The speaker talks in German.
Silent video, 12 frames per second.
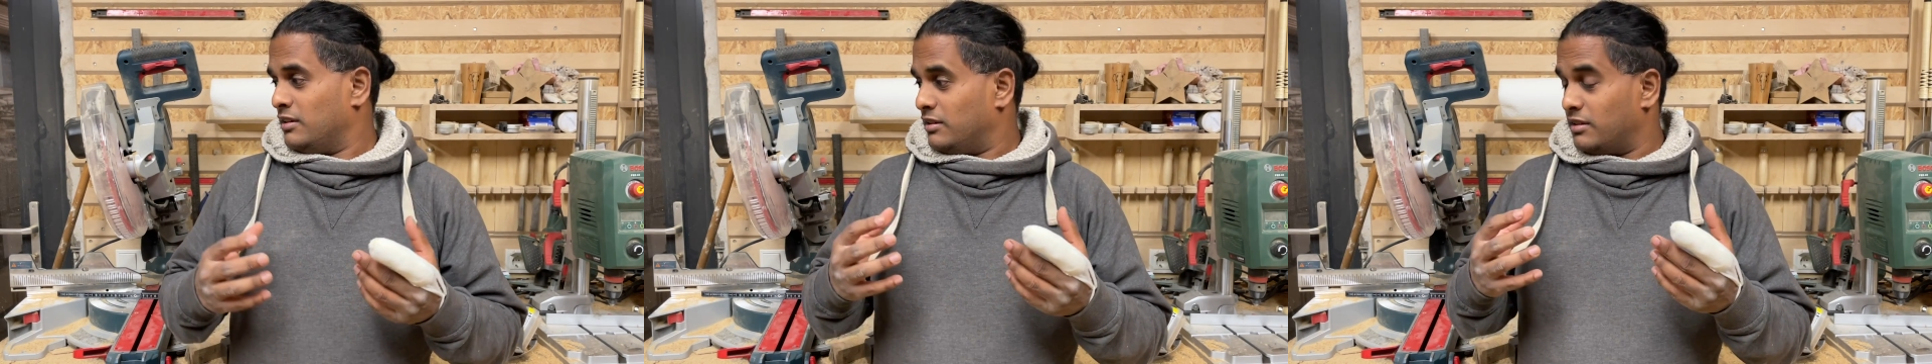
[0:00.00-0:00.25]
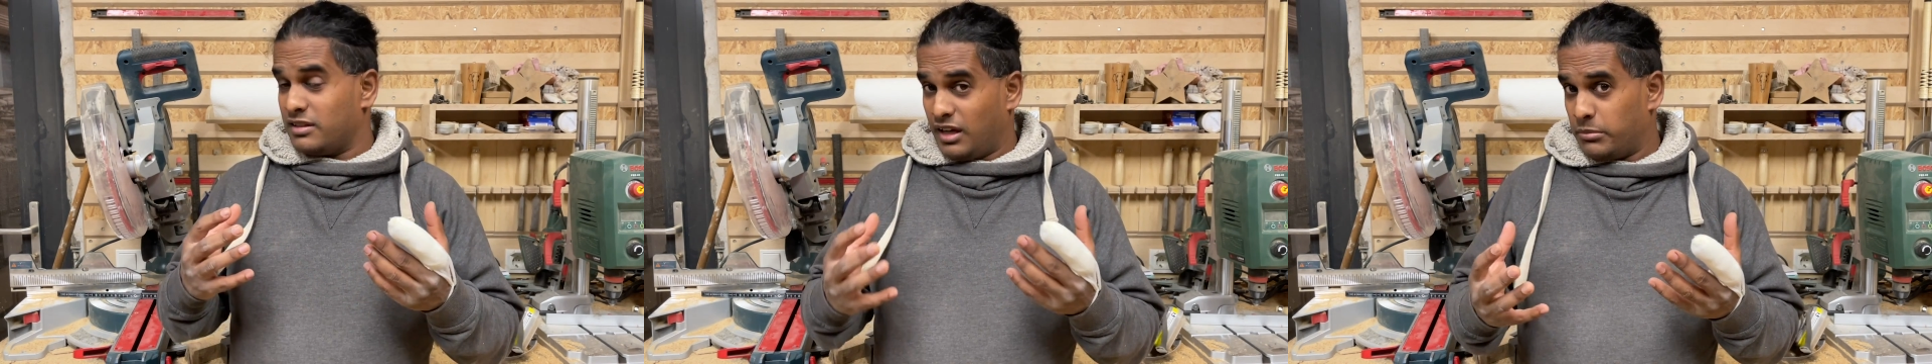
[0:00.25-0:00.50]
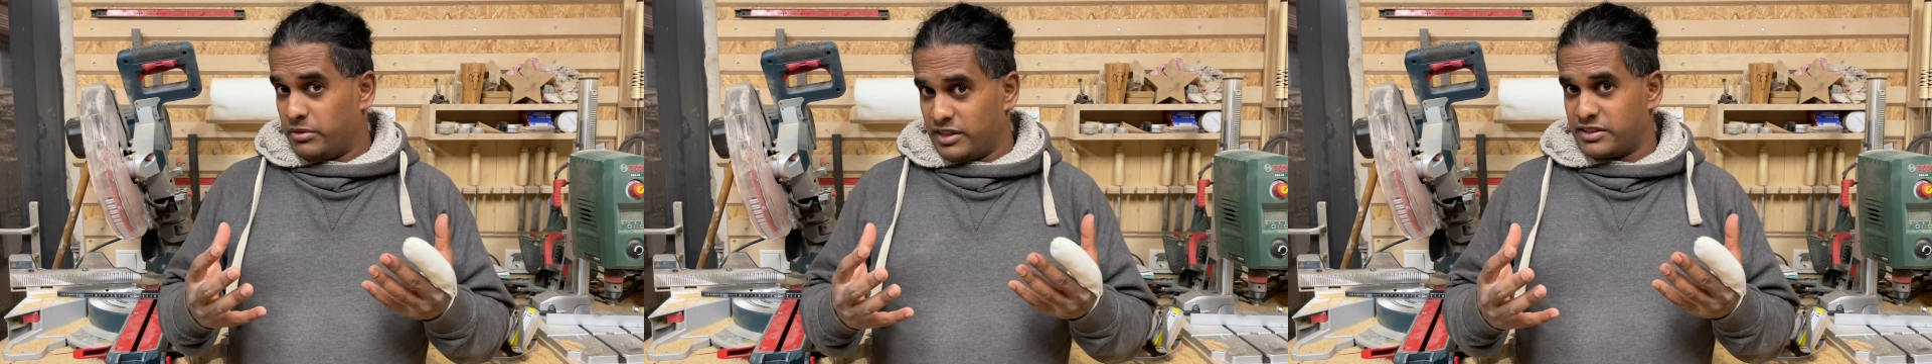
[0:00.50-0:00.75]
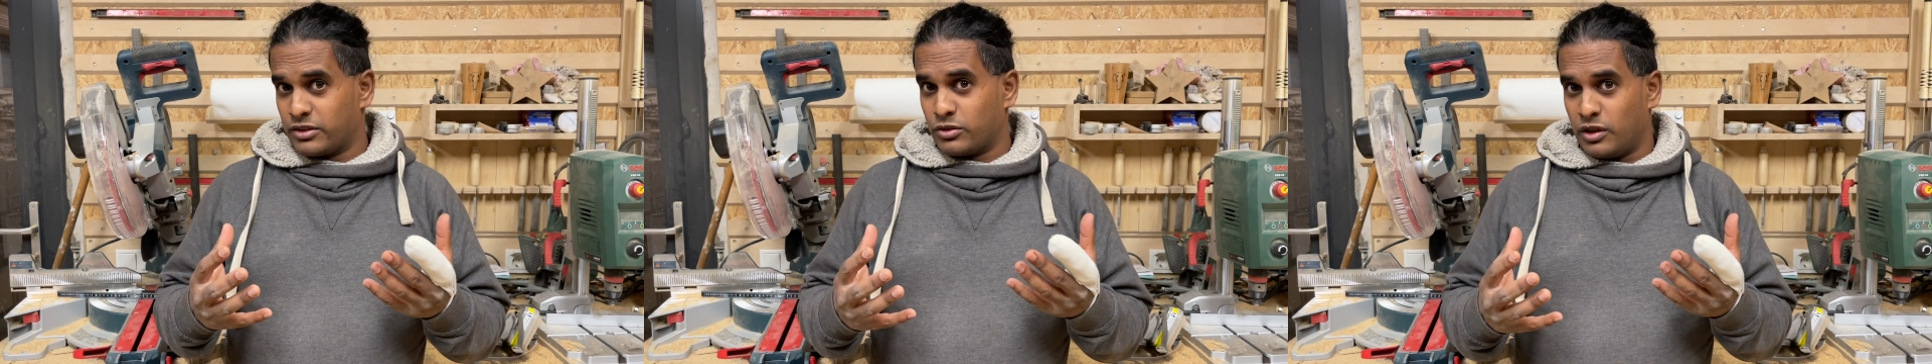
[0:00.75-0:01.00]
Ich habe
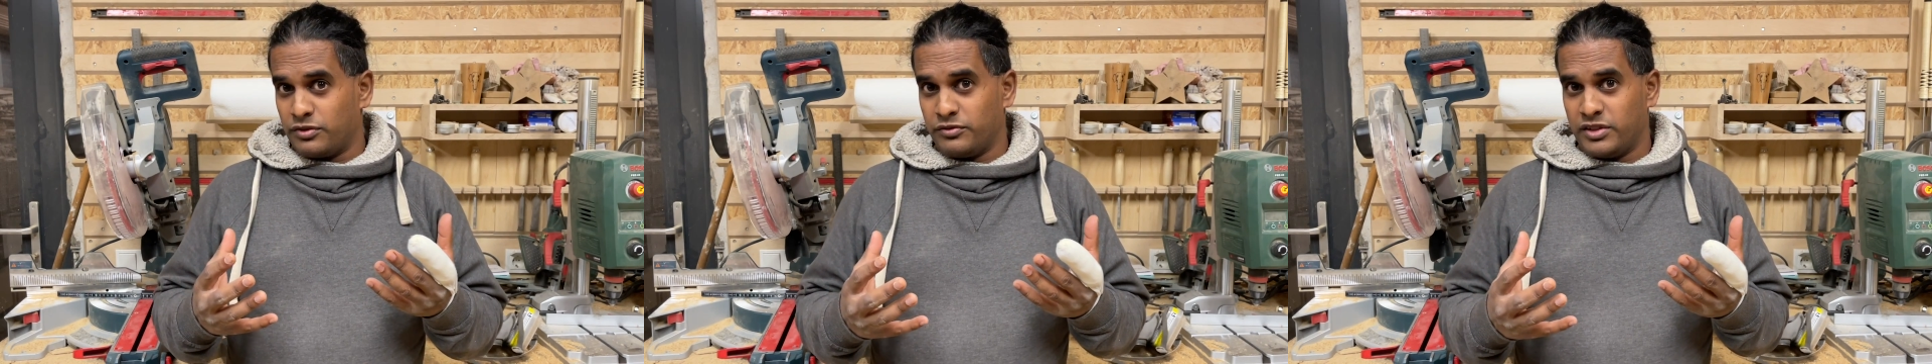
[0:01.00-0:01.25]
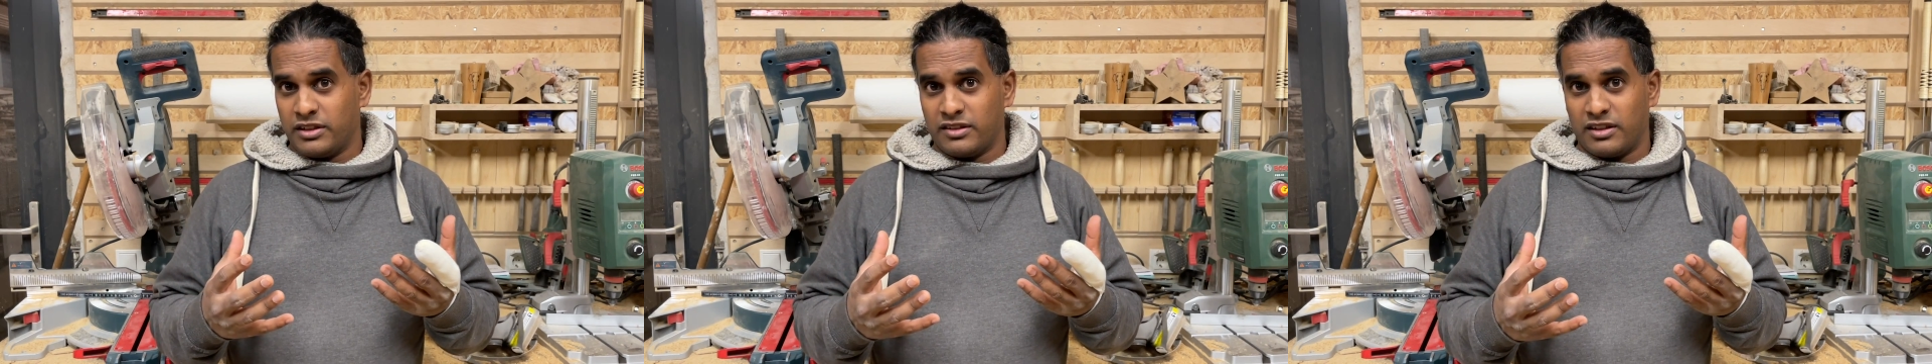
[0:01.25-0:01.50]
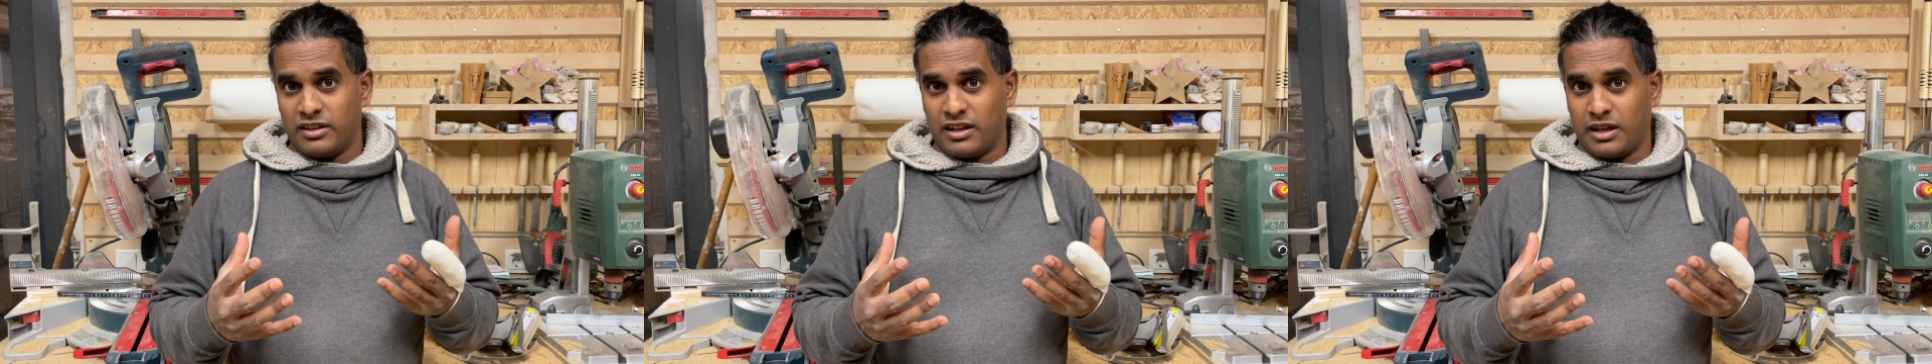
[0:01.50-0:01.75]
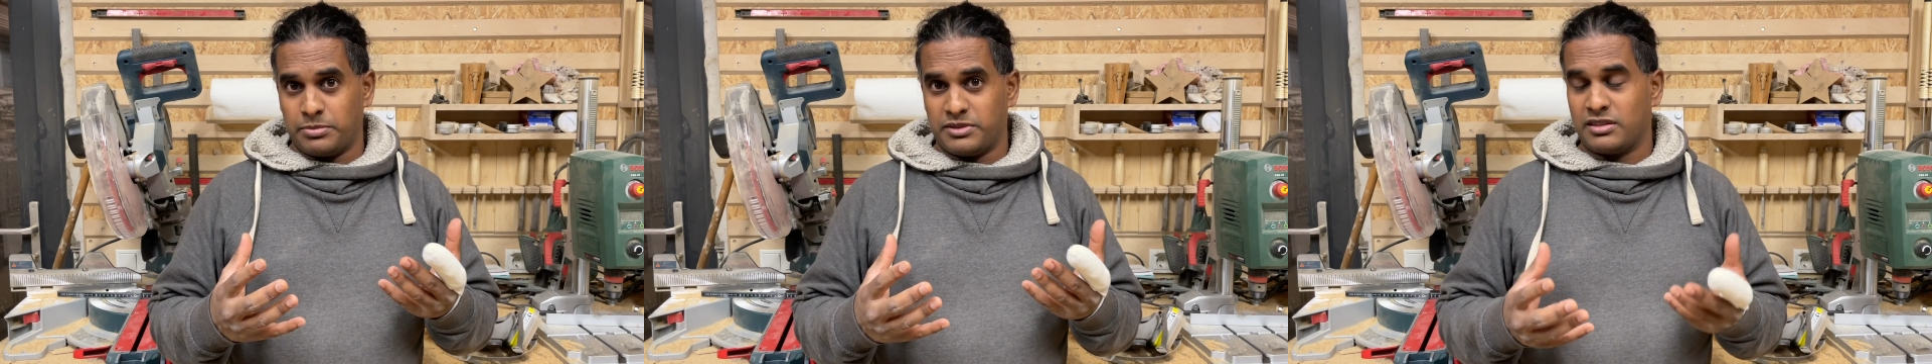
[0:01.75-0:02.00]
welche getroffen, wie ihr gesehen
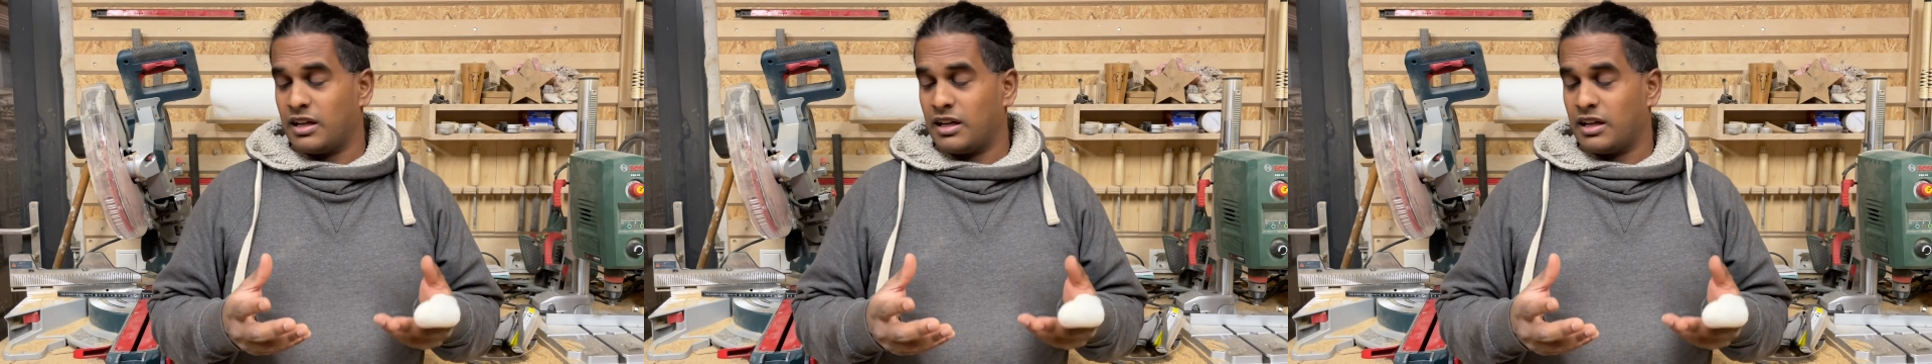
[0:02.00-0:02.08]
habt,